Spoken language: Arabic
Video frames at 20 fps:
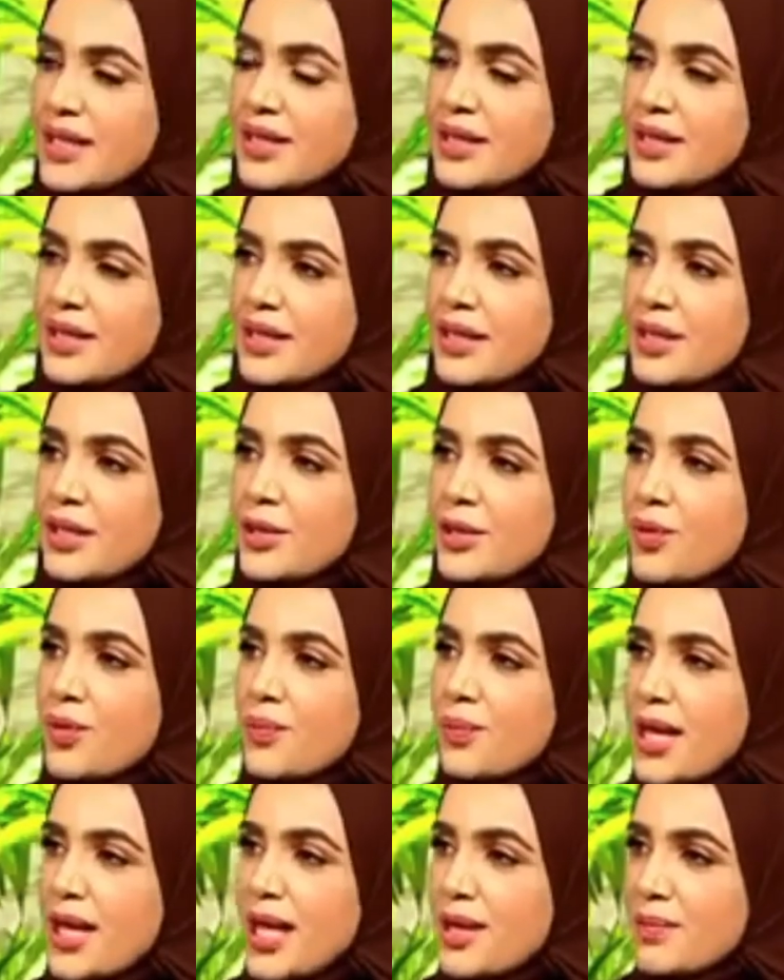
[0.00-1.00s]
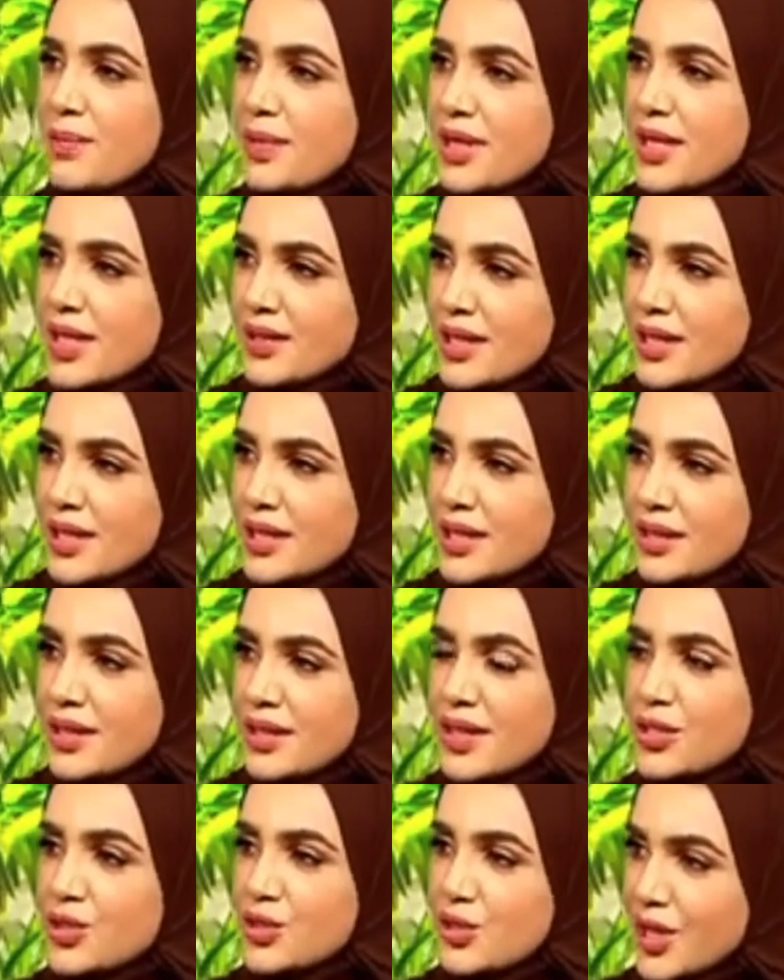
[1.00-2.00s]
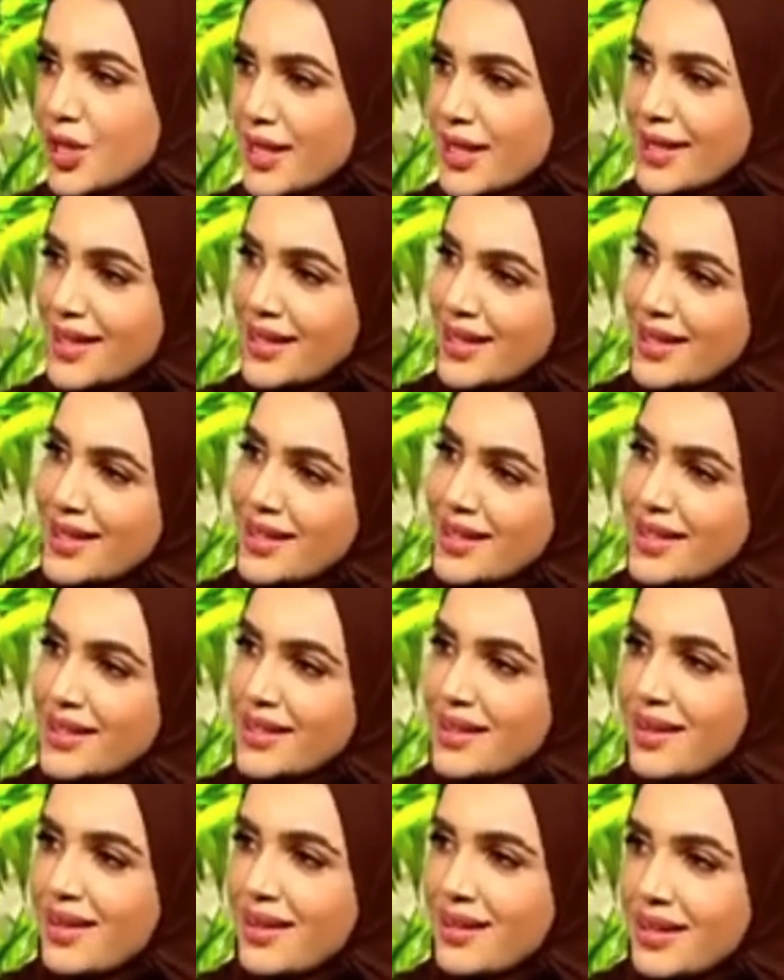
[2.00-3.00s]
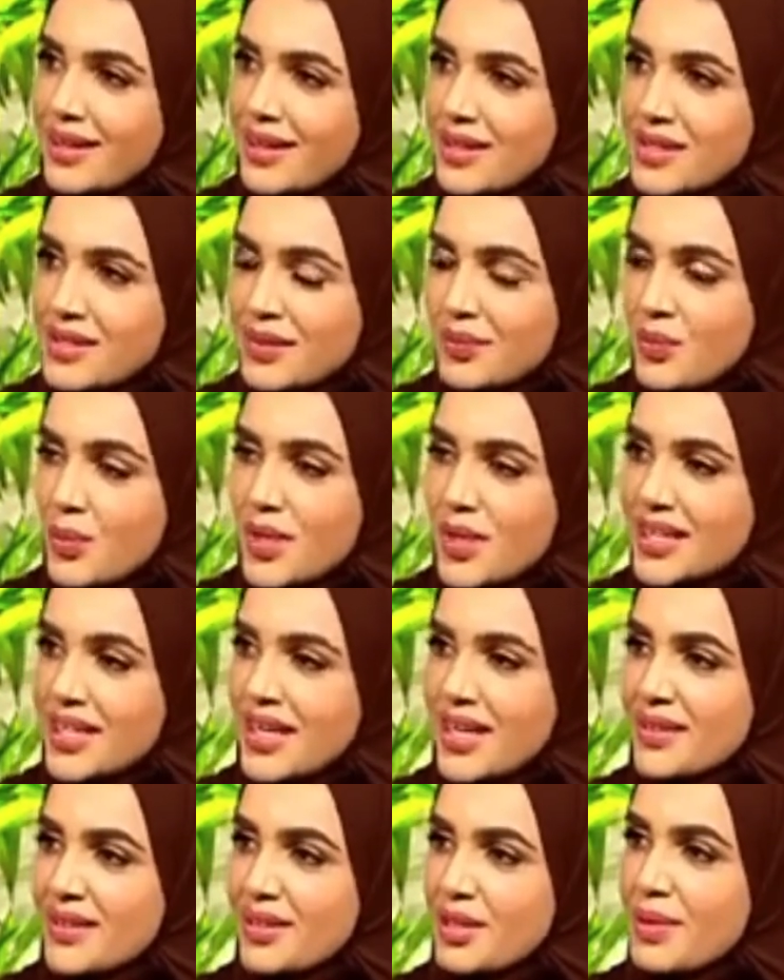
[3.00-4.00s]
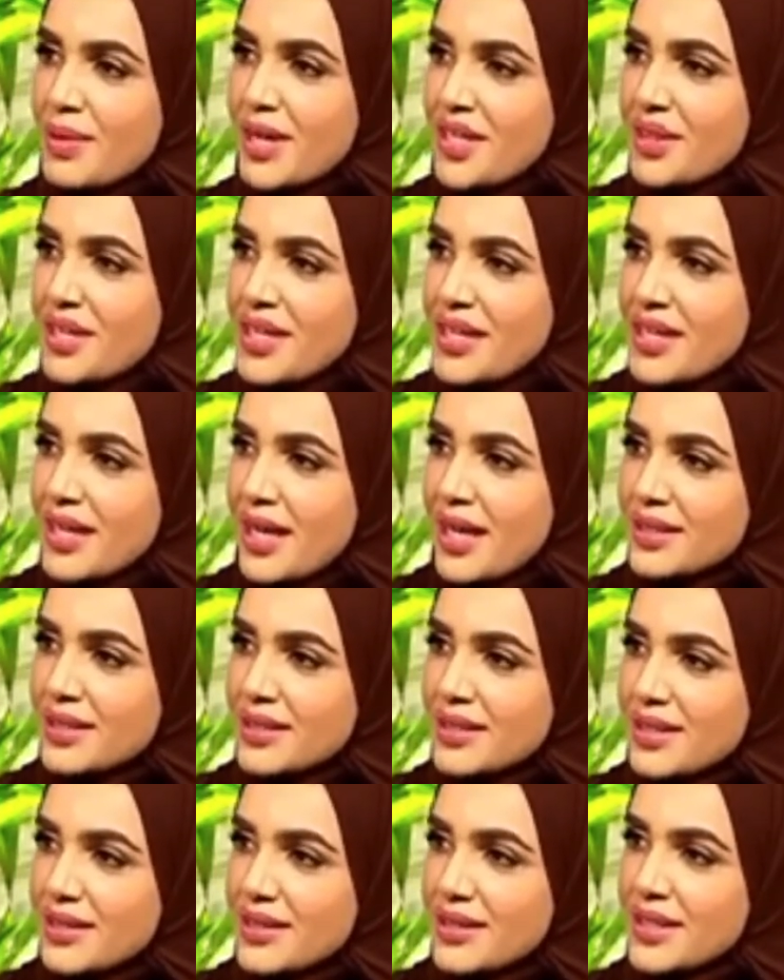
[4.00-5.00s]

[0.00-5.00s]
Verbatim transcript: آه، اليوم ما اهميه ان اشراك القطاع الخاص المبادرات البحثيه ايضا